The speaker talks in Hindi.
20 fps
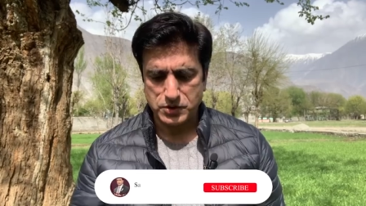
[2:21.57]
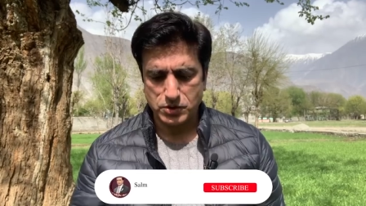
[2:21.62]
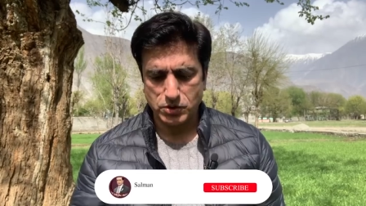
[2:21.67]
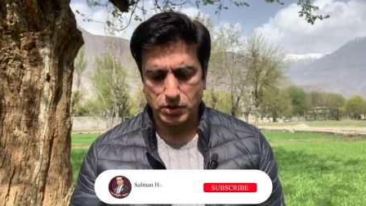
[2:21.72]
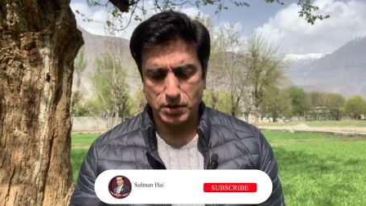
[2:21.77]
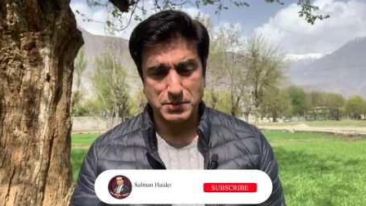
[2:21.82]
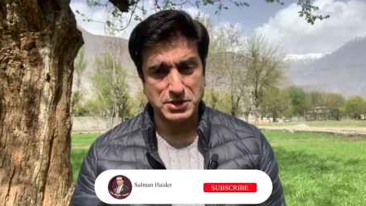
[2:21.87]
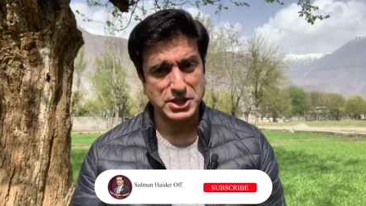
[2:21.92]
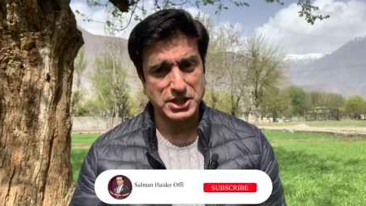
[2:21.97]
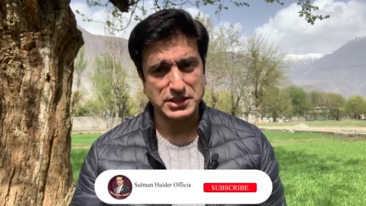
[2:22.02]
तो
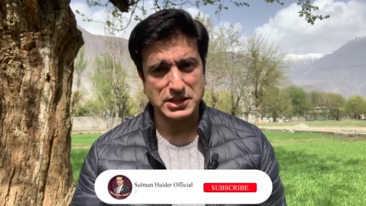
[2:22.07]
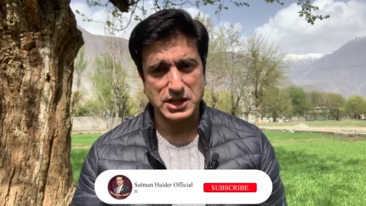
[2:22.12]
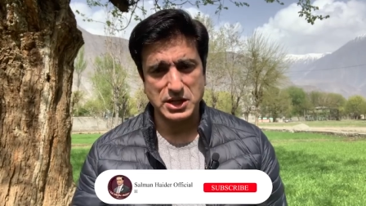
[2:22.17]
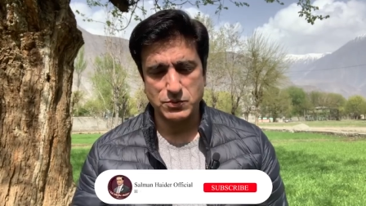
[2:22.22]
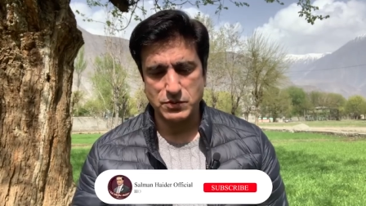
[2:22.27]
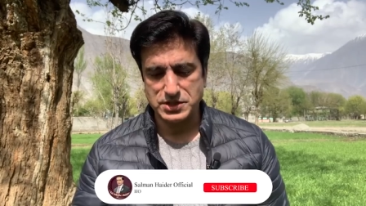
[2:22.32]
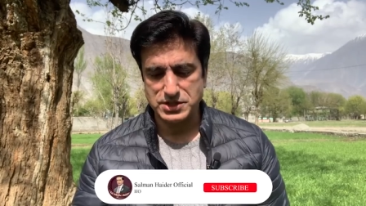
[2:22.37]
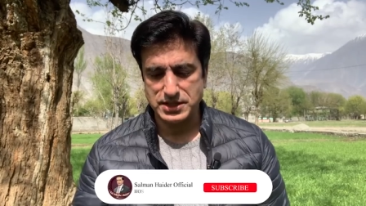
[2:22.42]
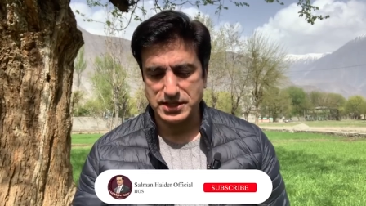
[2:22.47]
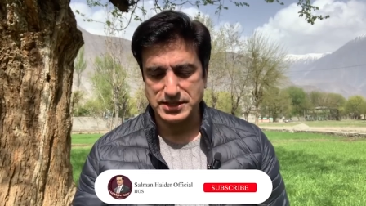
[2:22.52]
हमेशा की
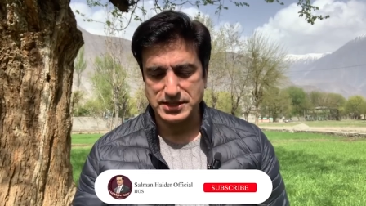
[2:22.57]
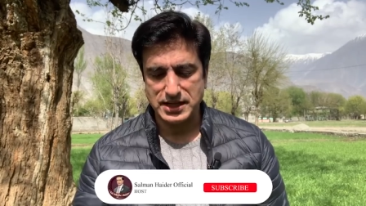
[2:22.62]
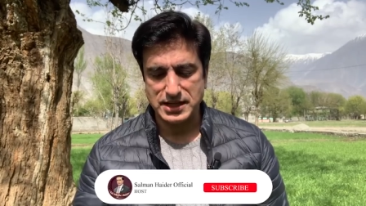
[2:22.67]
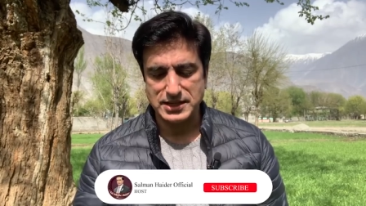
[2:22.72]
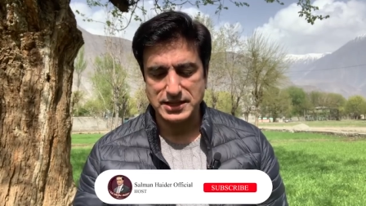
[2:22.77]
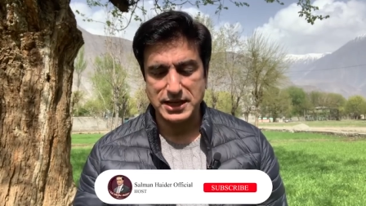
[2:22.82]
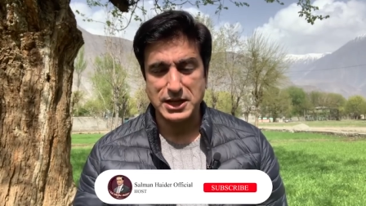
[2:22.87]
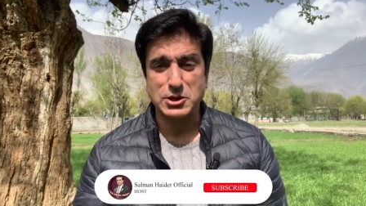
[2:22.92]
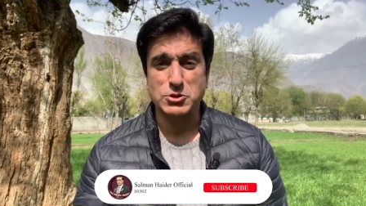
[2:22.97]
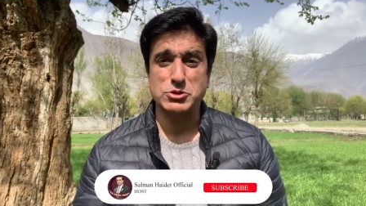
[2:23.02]
रिक्वेस्ट है कि
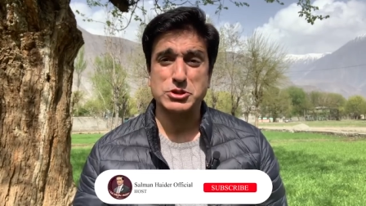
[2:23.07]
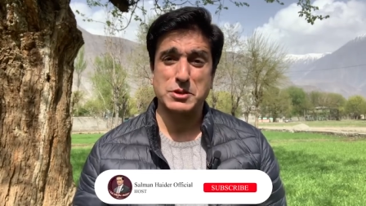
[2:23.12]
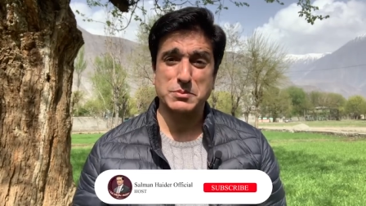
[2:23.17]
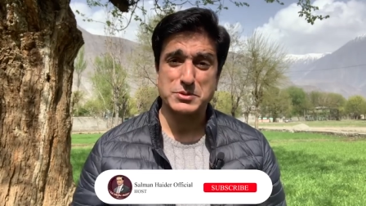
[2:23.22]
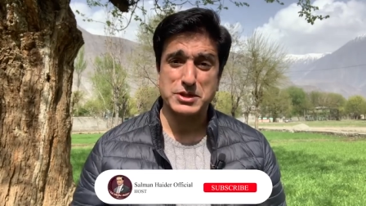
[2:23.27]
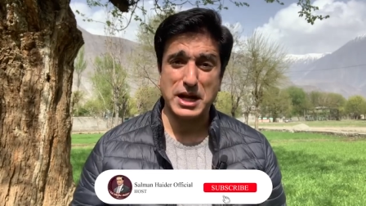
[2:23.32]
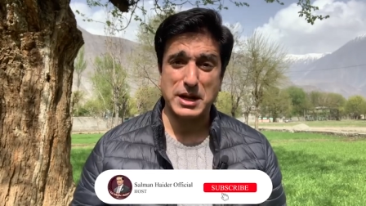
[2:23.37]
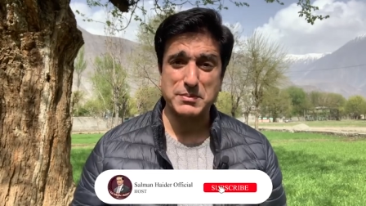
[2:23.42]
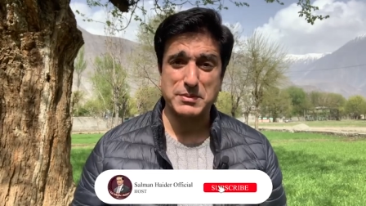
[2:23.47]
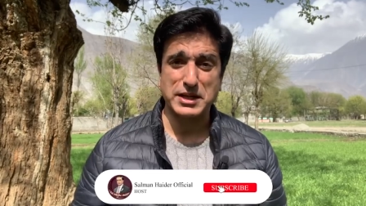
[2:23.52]
चैनल देखें तो
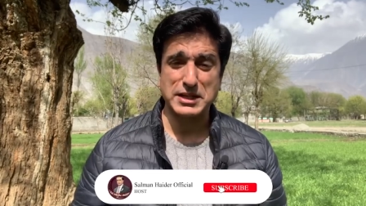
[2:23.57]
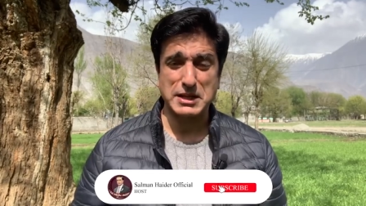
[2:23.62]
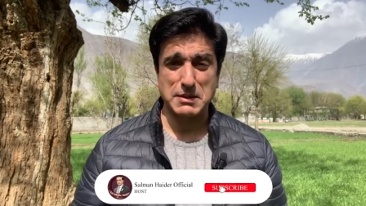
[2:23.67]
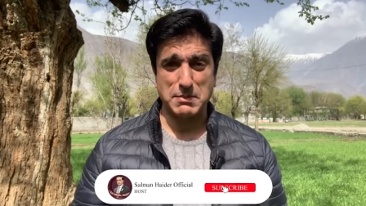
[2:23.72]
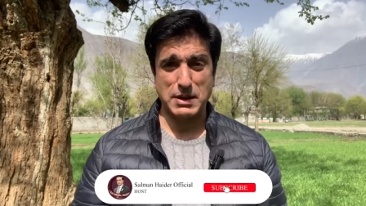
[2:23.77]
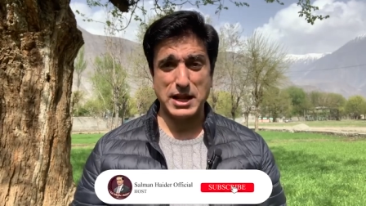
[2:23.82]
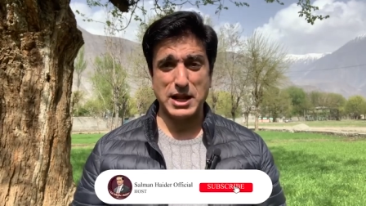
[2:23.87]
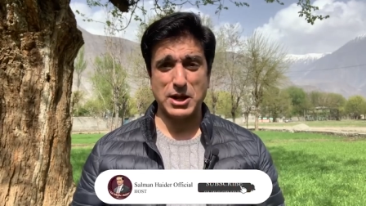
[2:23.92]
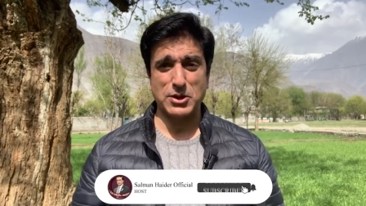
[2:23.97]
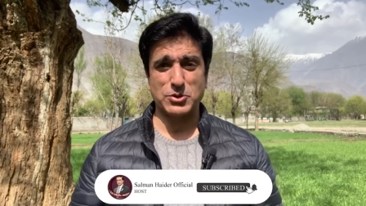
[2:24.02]
सब्सक्राइब कर दें
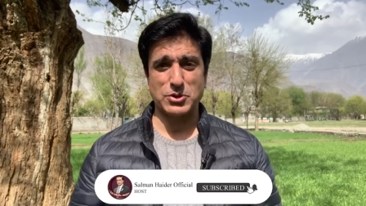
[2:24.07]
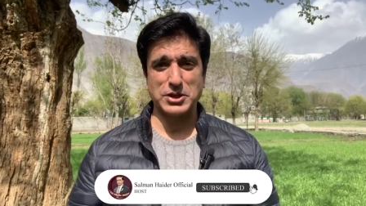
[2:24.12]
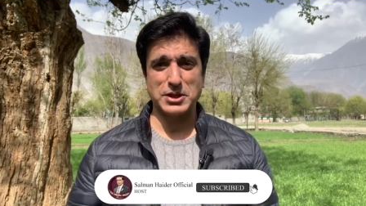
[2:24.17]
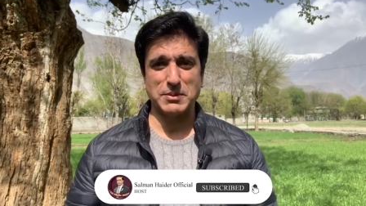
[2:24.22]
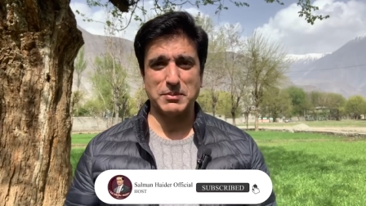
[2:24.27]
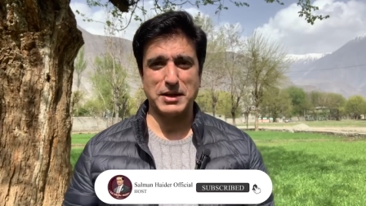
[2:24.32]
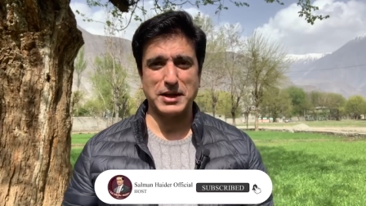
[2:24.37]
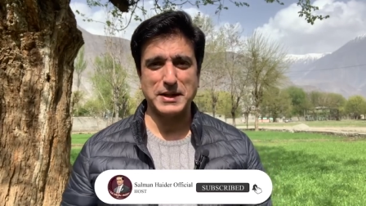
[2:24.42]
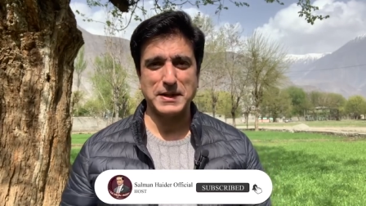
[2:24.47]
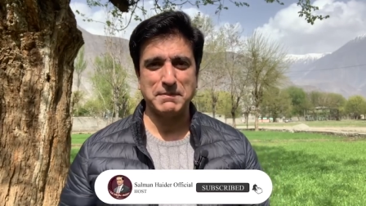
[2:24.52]
बेल आइकन
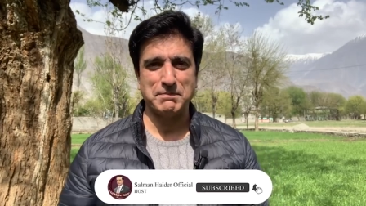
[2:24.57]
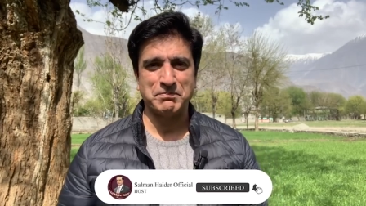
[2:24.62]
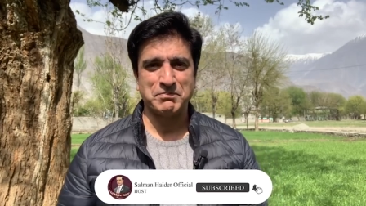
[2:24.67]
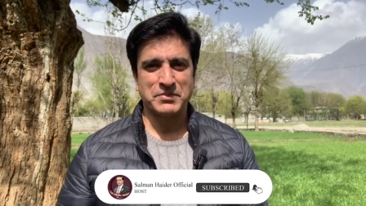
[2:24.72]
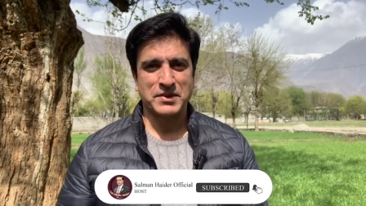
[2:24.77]
दबा दें